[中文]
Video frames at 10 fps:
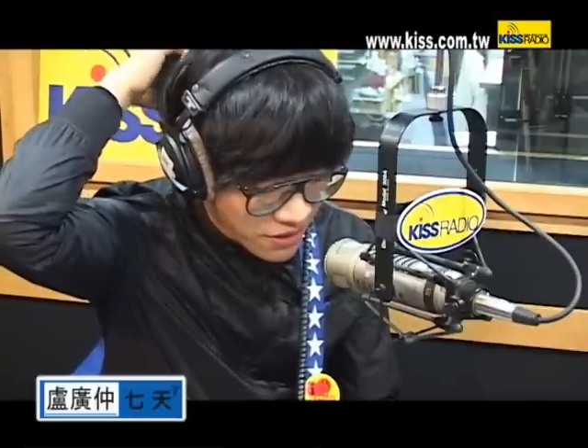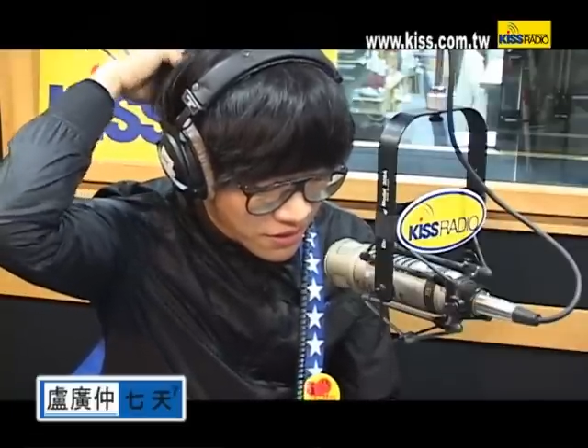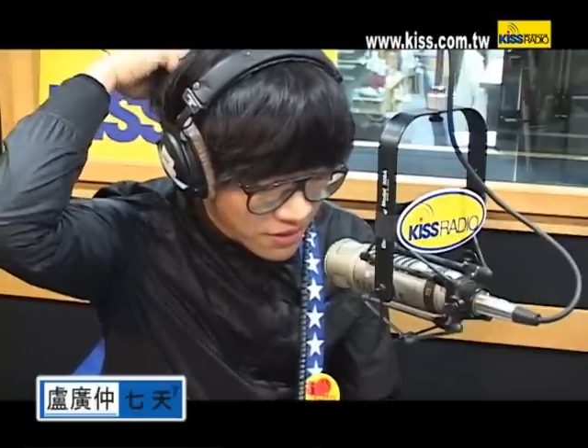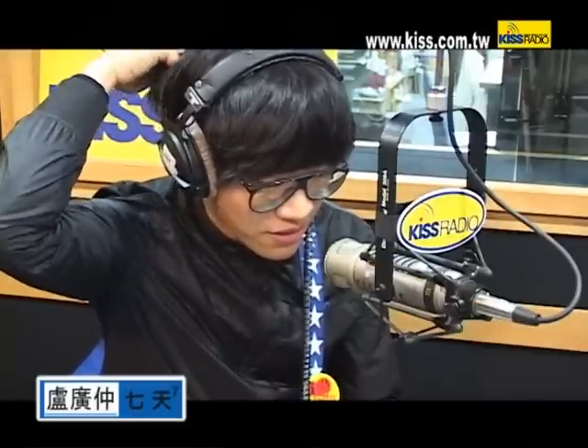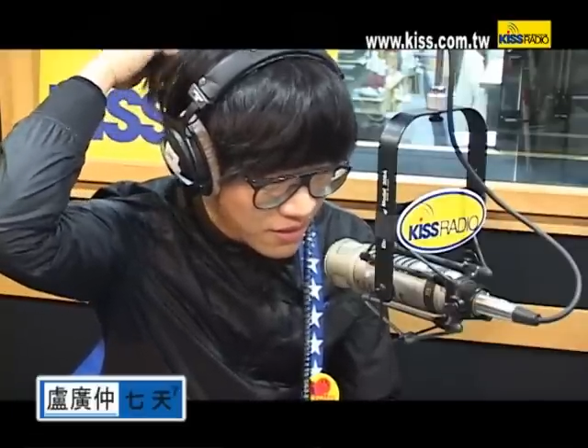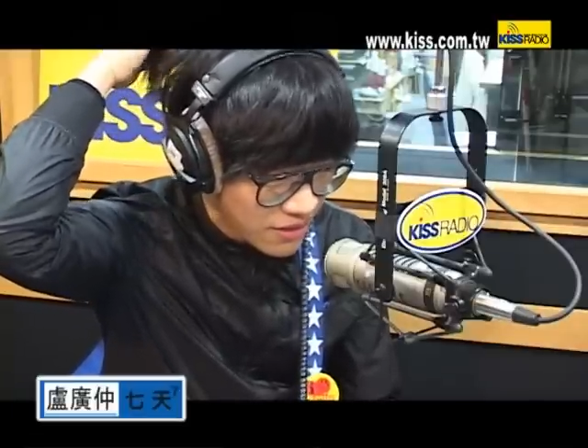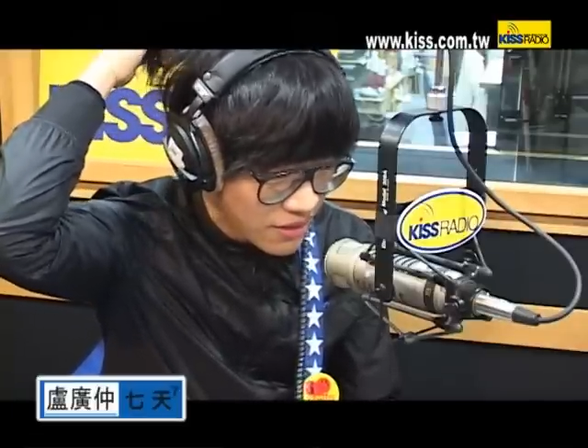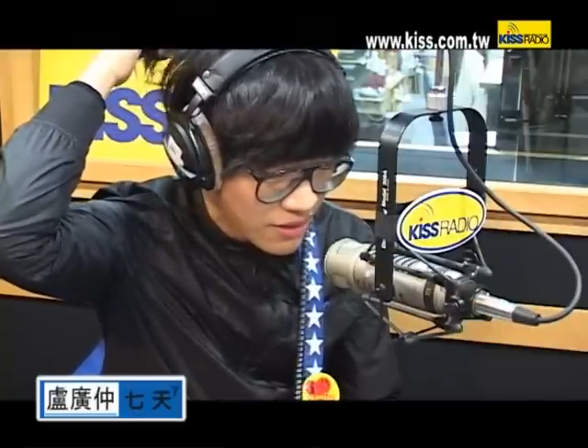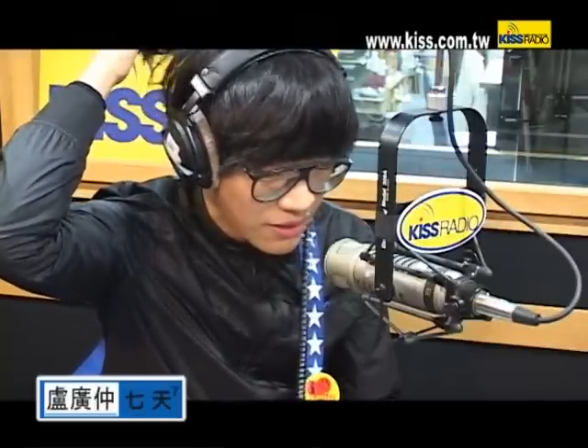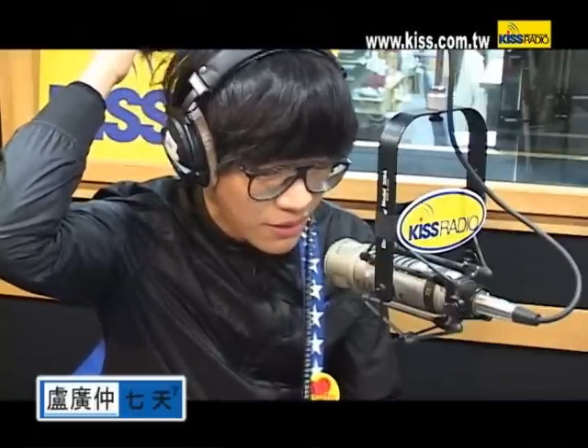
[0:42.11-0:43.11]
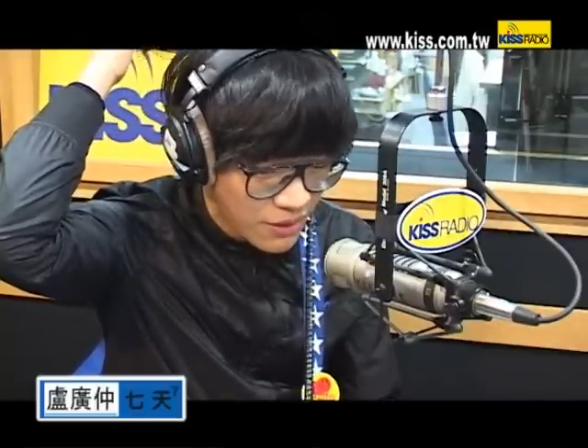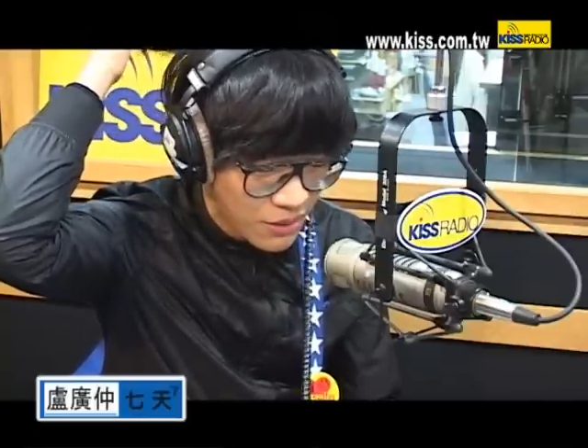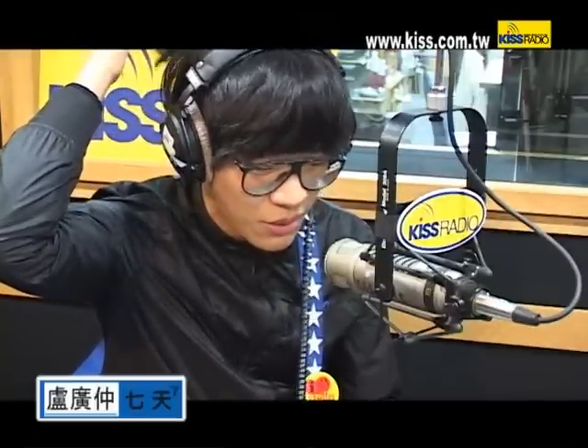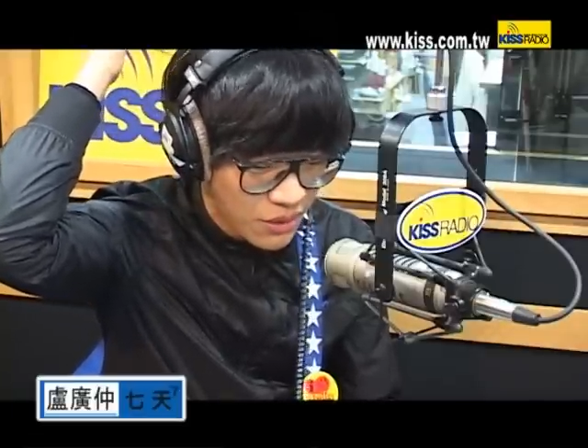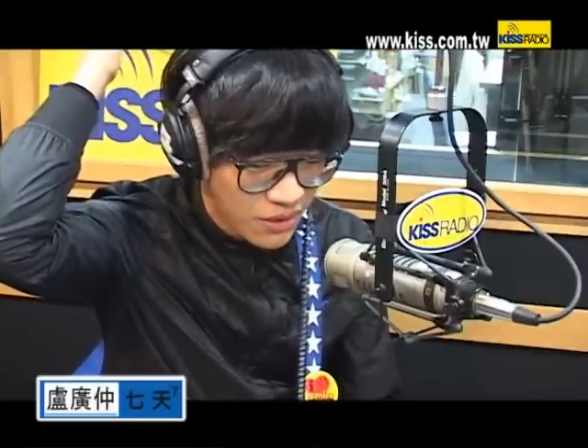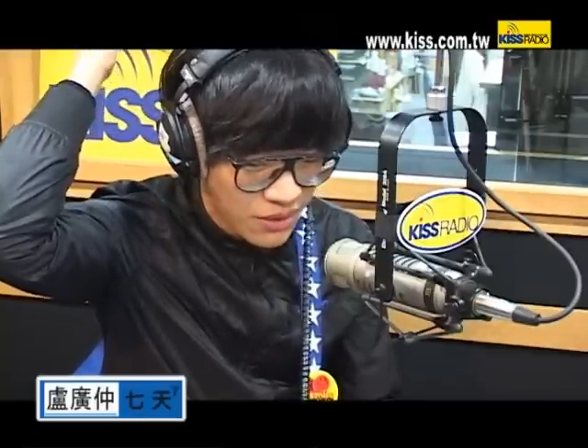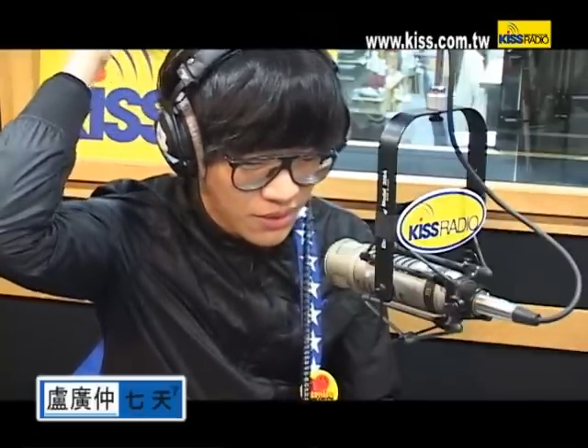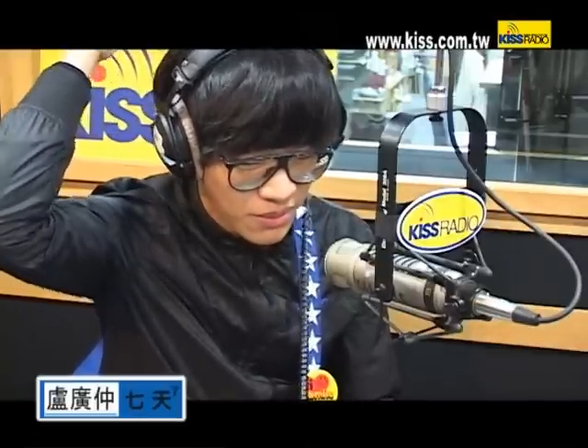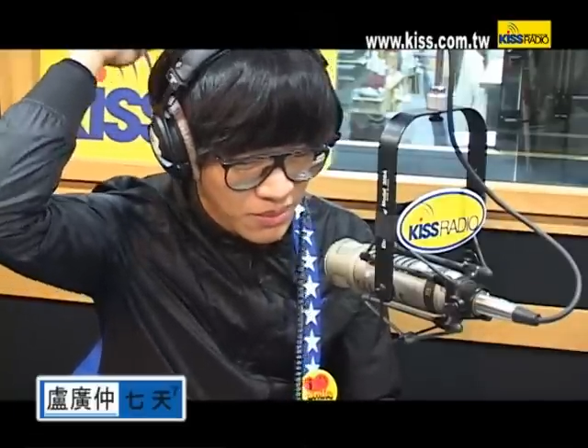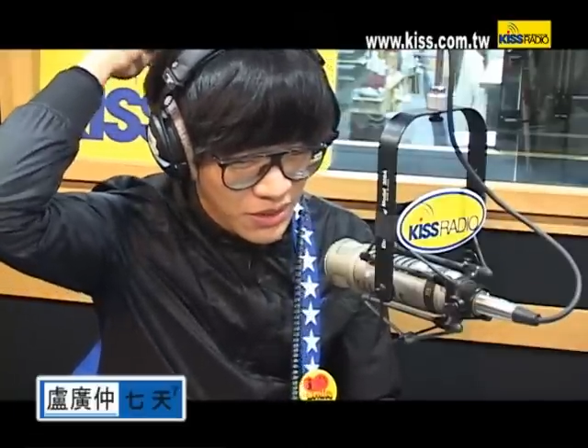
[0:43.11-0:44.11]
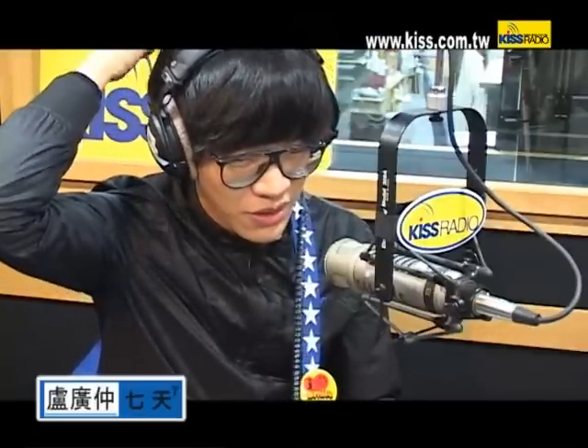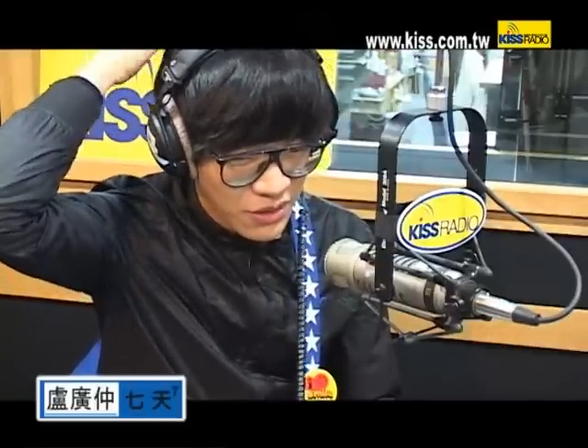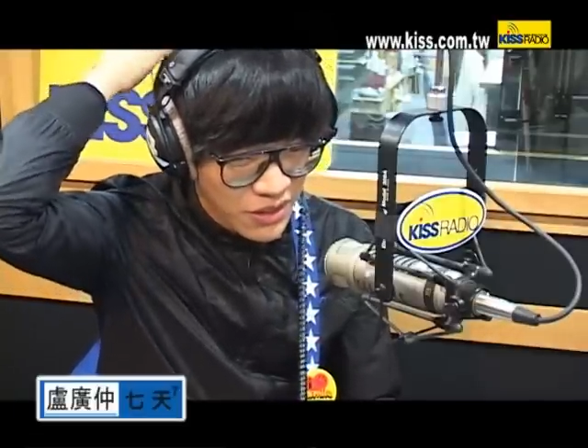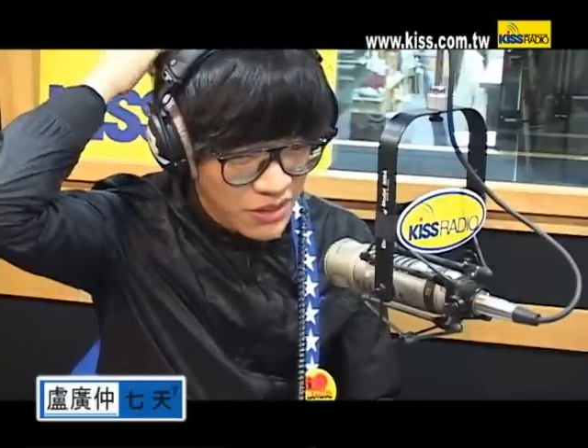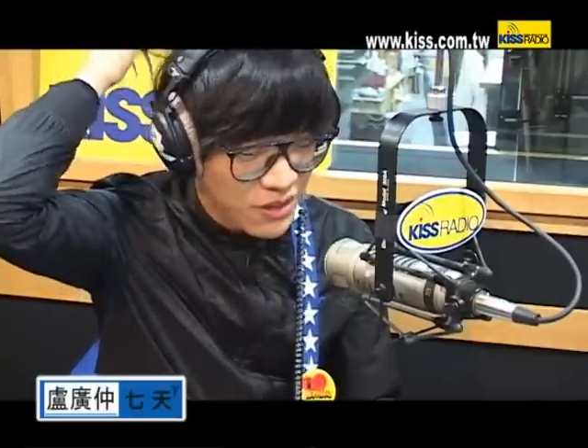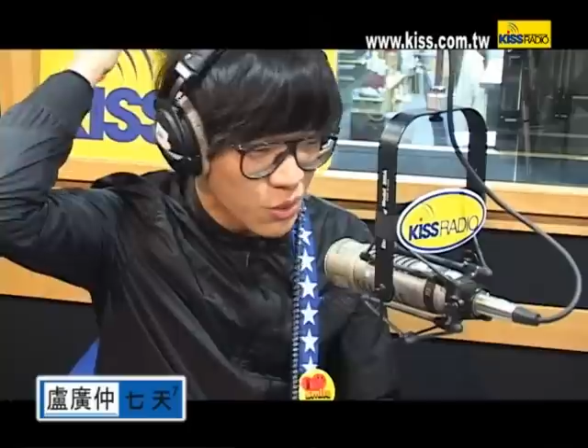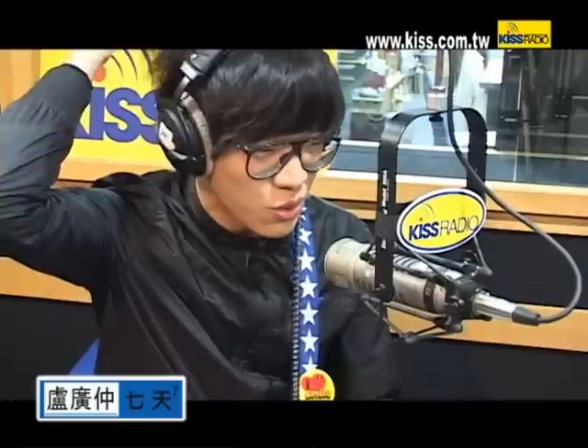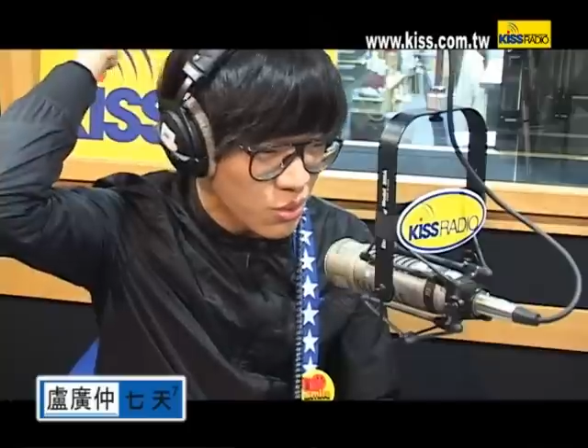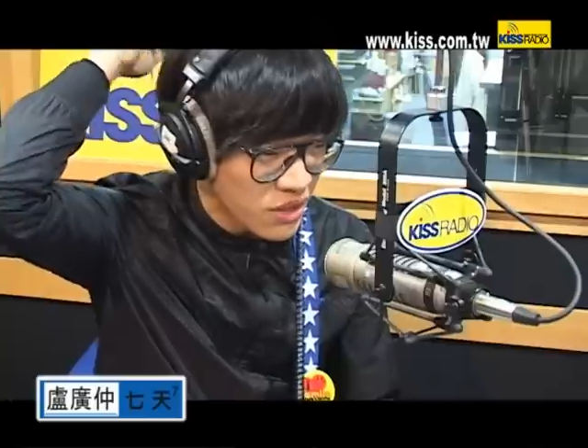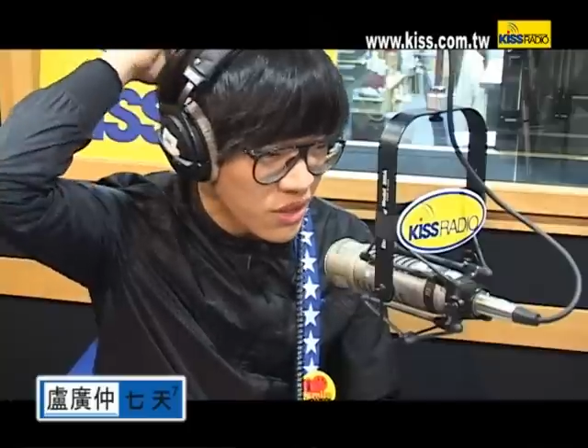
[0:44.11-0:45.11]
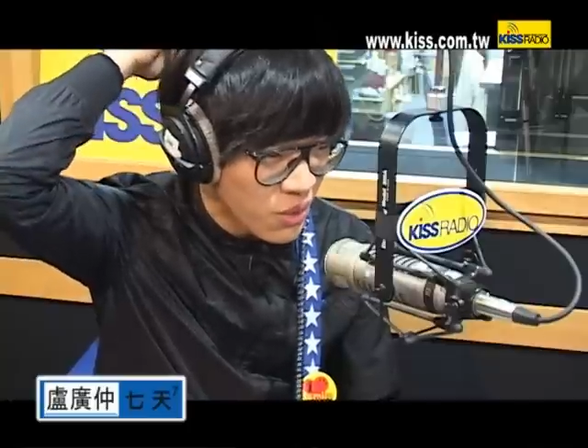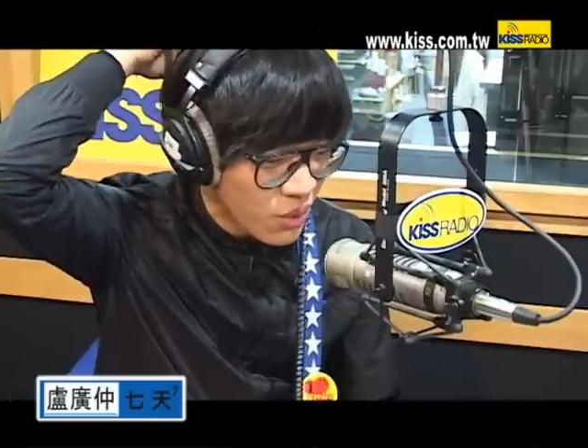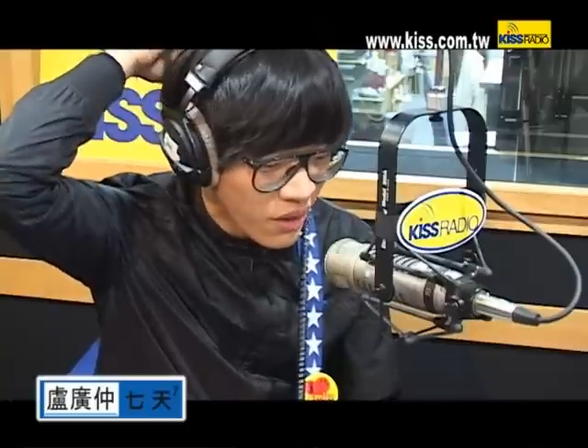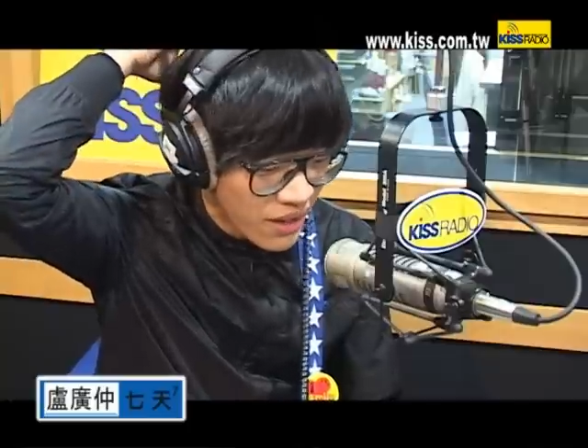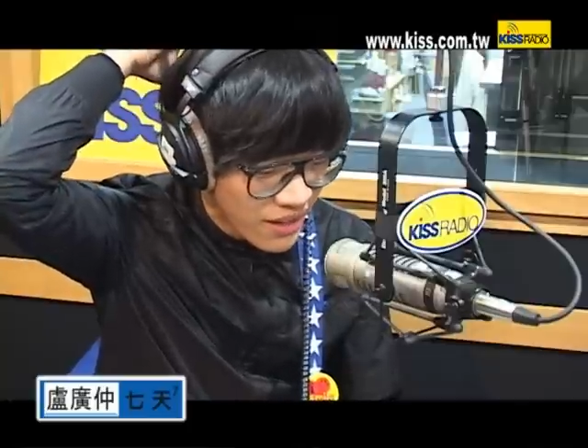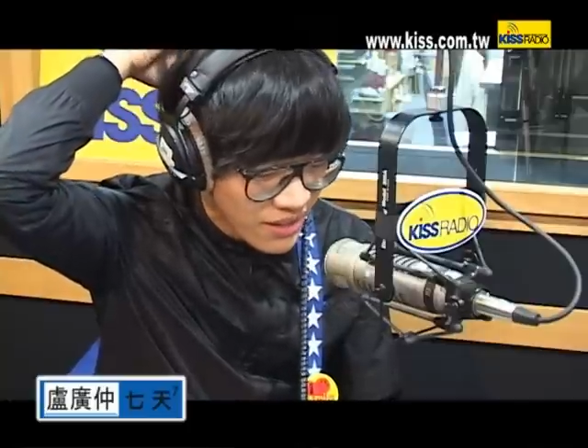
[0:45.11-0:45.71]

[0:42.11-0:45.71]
是是会比较像是有出车祸啊，